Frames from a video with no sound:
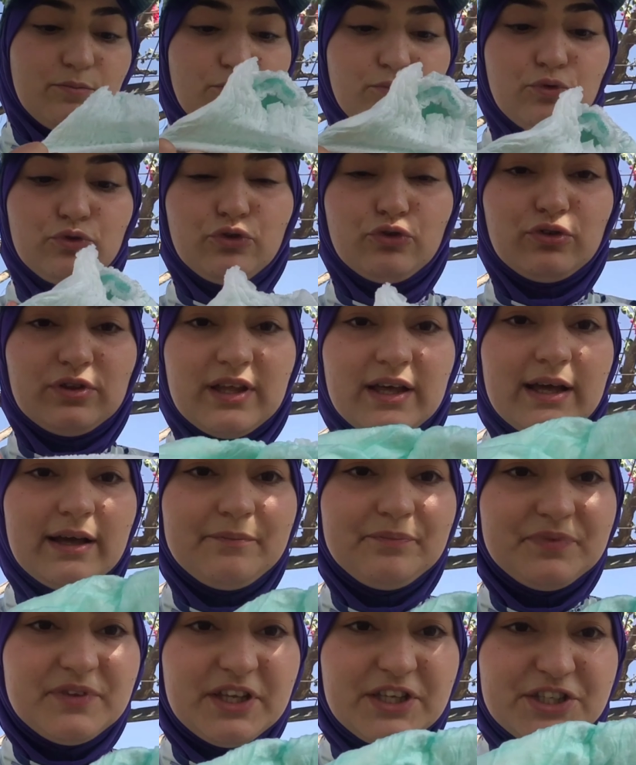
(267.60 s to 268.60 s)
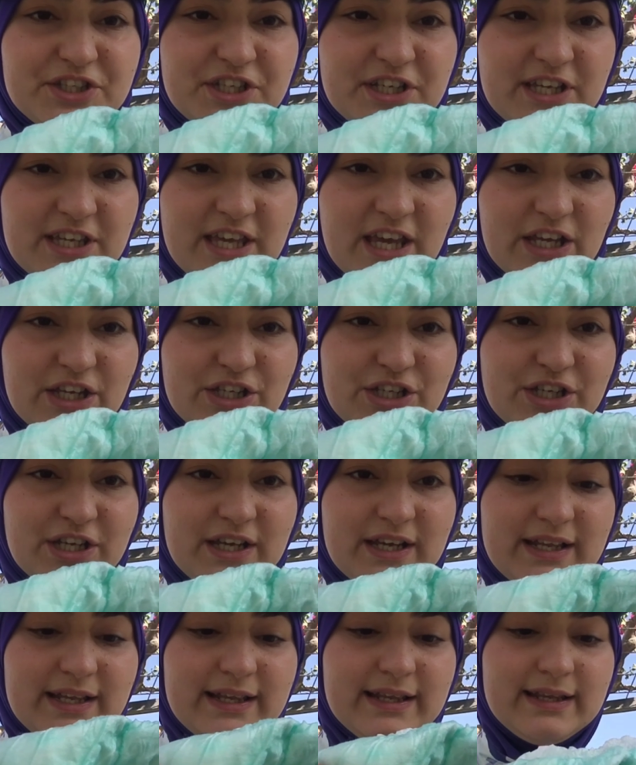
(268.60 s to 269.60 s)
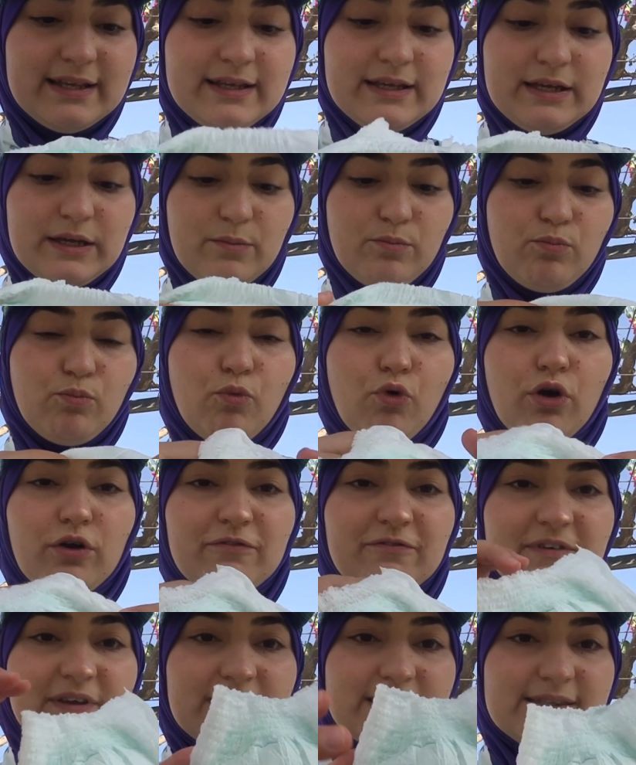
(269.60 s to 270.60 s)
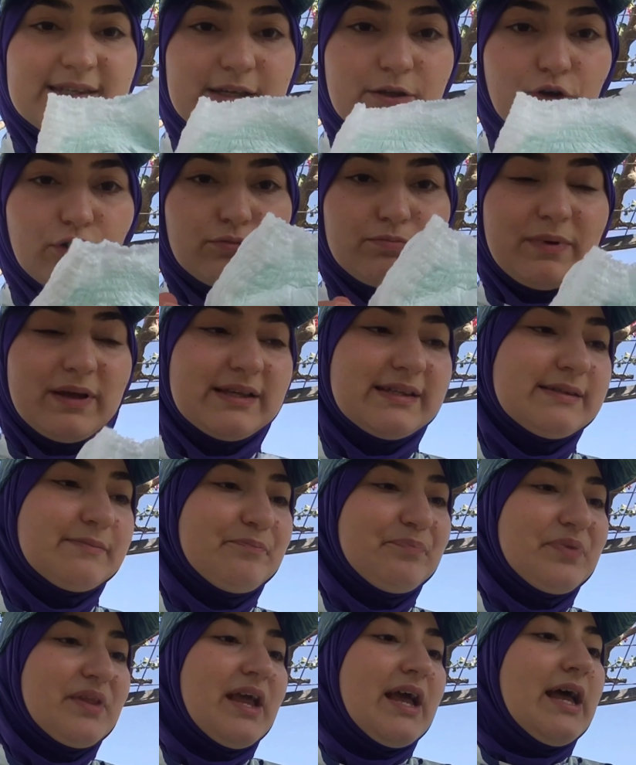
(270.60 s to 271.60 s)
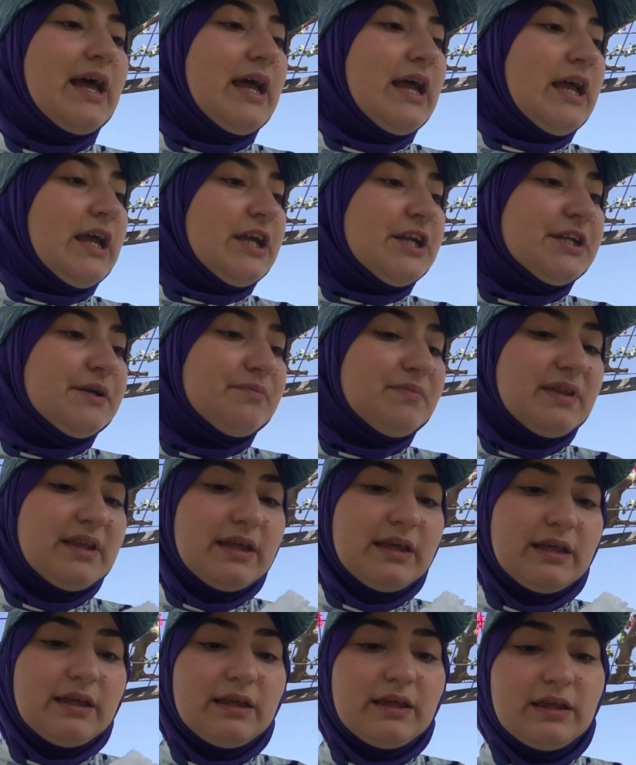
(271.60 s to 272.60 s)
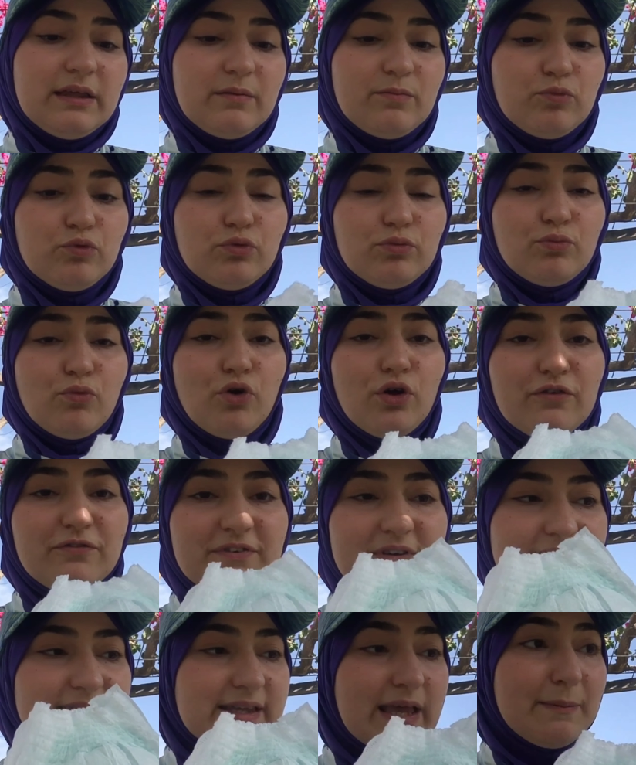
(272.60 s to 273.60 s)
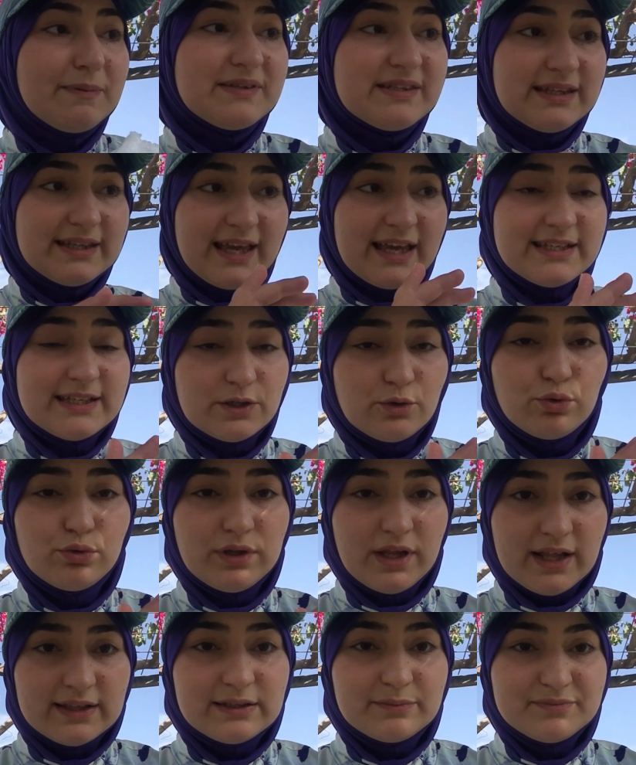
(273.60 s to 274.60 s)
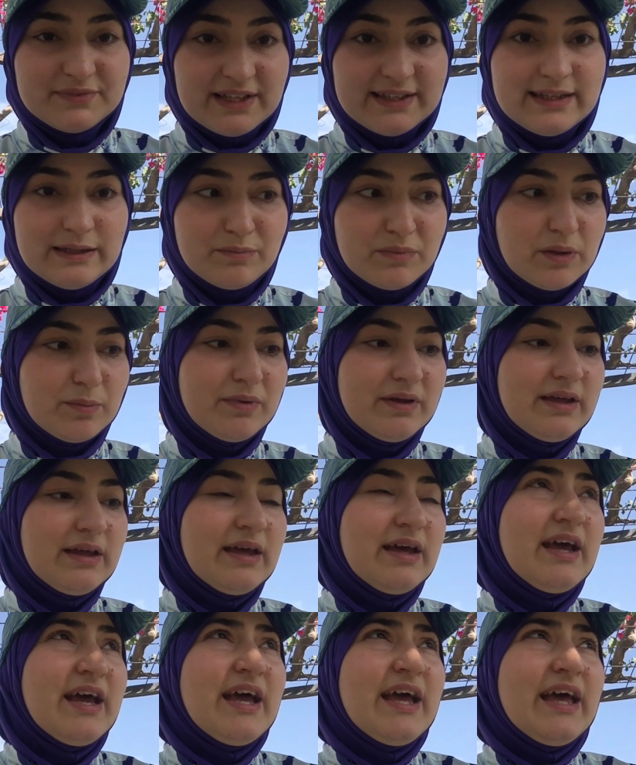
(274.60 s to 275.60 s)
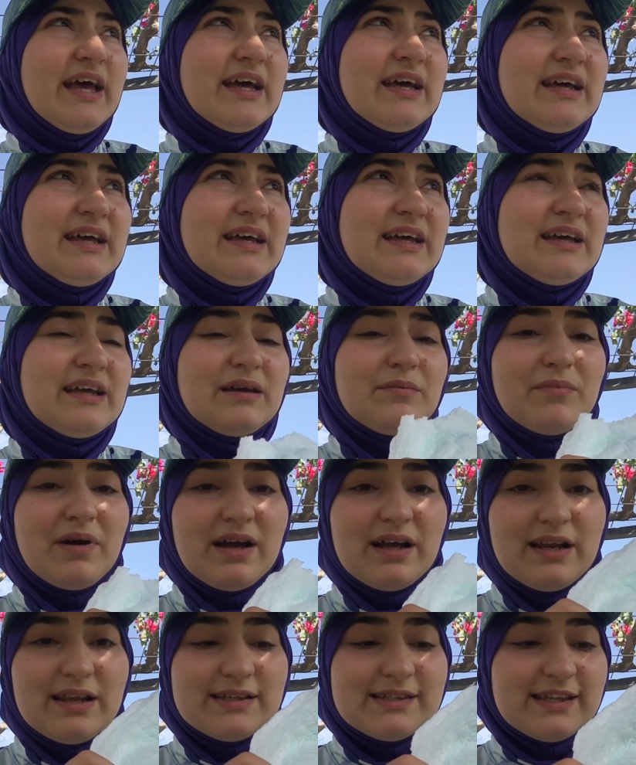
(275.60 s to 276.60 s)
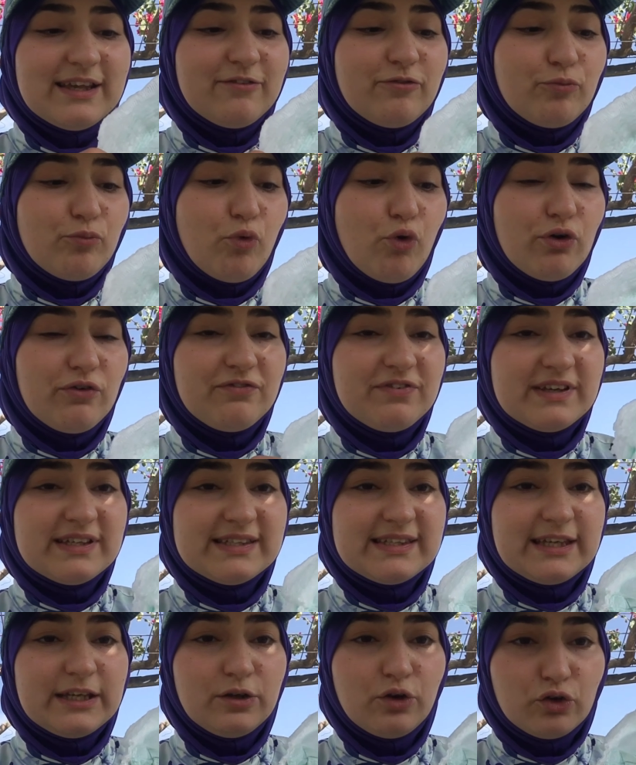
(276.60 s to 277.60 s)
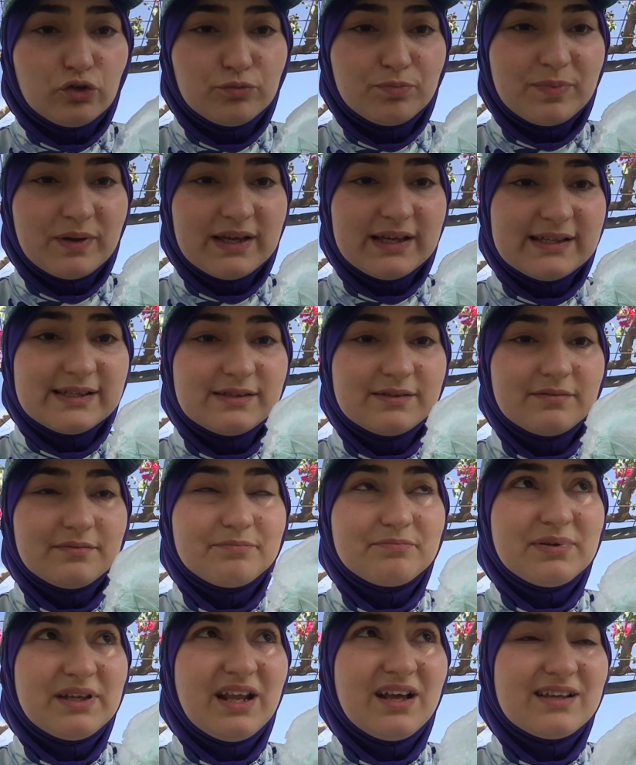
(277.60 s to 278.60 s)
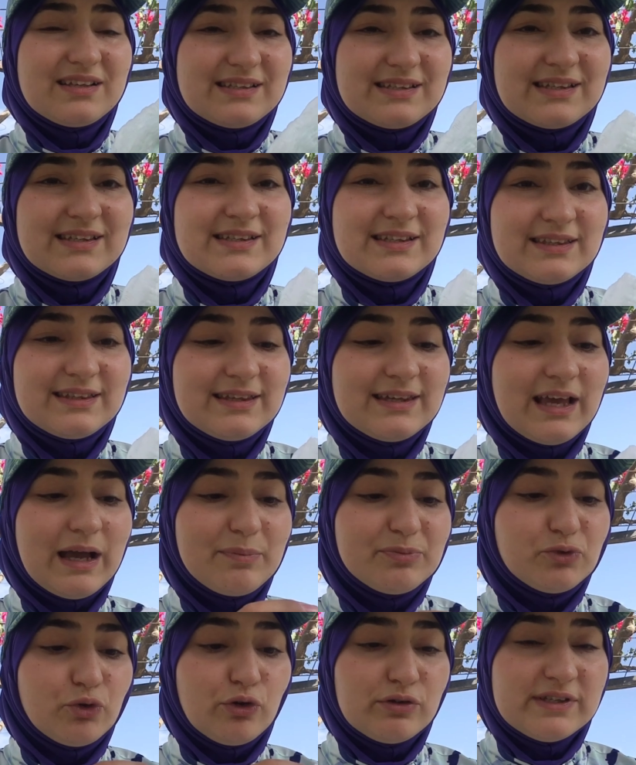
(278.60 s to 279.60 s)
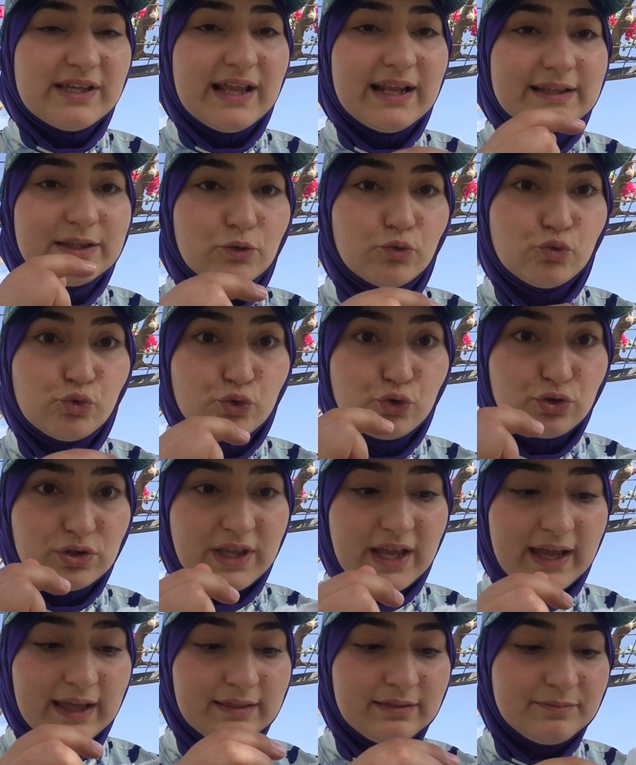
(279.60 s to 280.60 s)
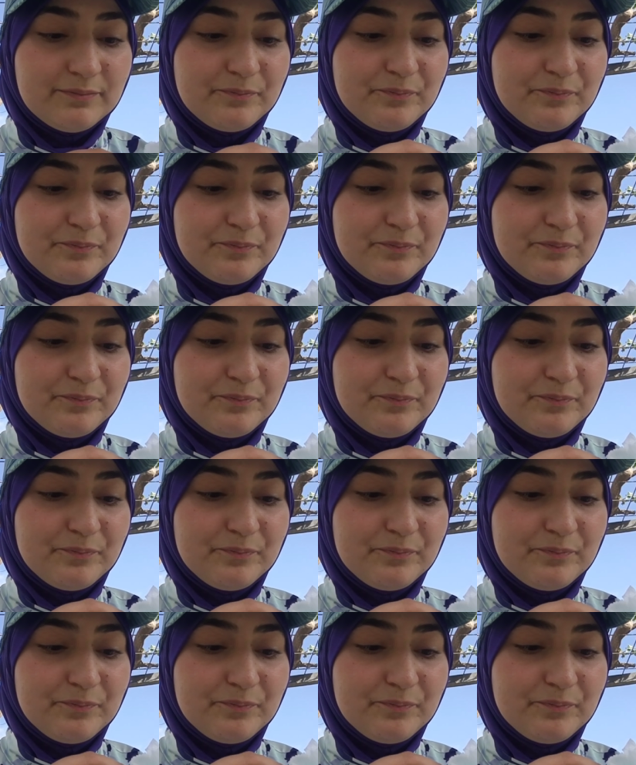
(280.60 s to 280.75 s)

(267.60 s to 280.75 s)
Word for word: Bunun da içi yeşil Molfix külot bez. Şimdi bu Molfix hepsini gece kullandım dediğim gibi. Ee, maalesef Molfix kilot bez biraz sızıntı yaptı özellikle üstten.